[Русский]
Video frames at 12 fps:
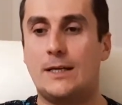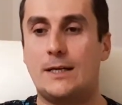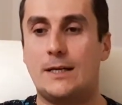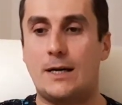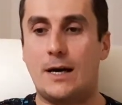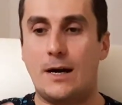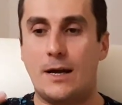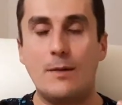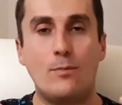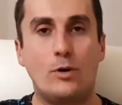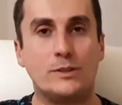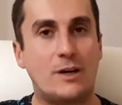а,
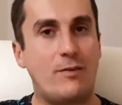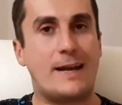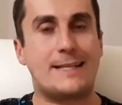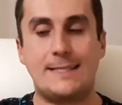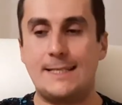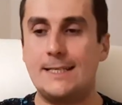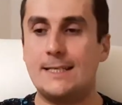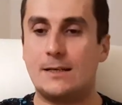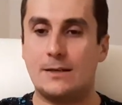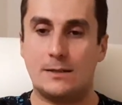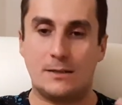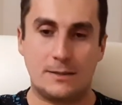ремонт квартир,
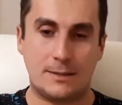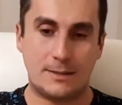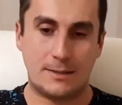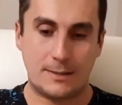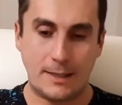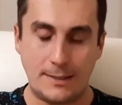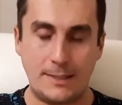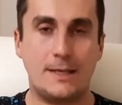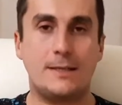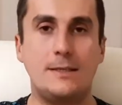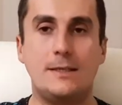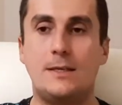э,
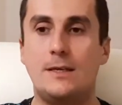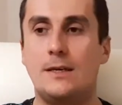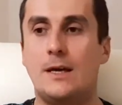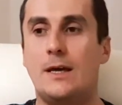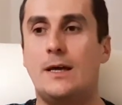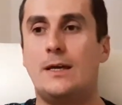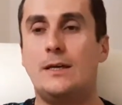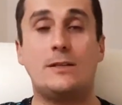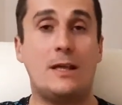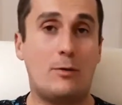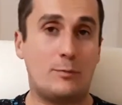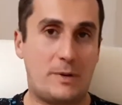сантехники. И
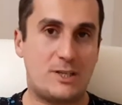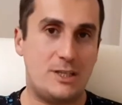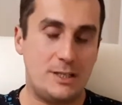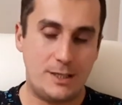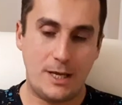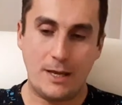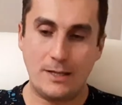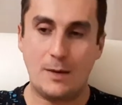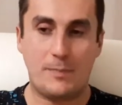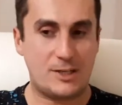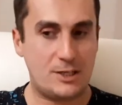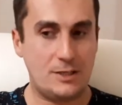тогда вот пошли деньги,
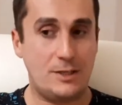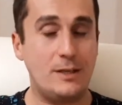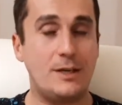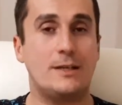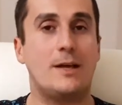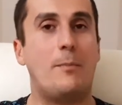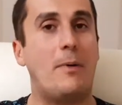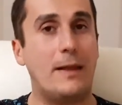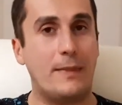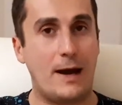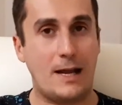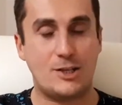пошли деньги, когда
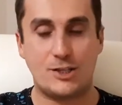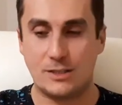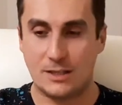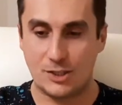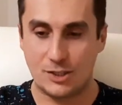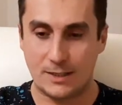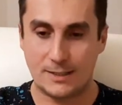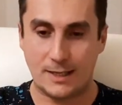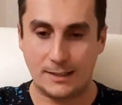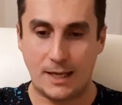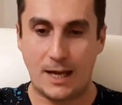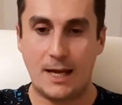банальщина началась,
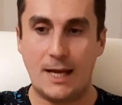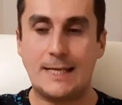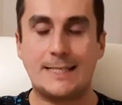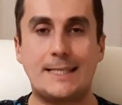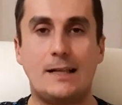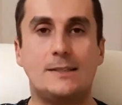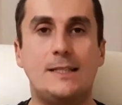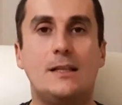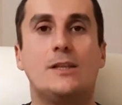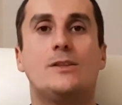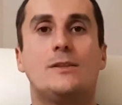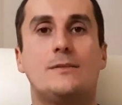когда стал
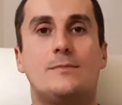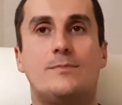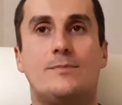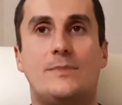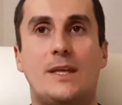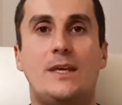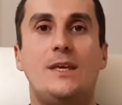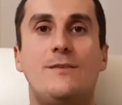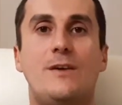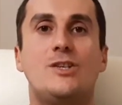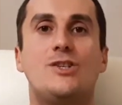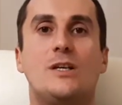делать такие
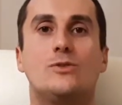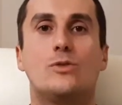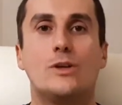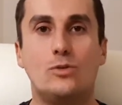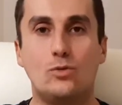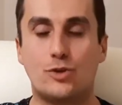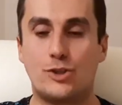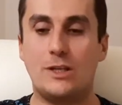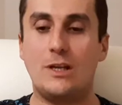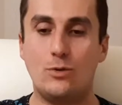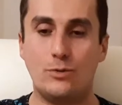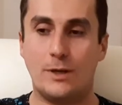вещи, которые нужны
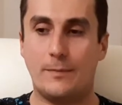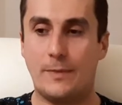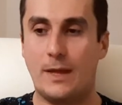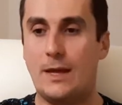людям.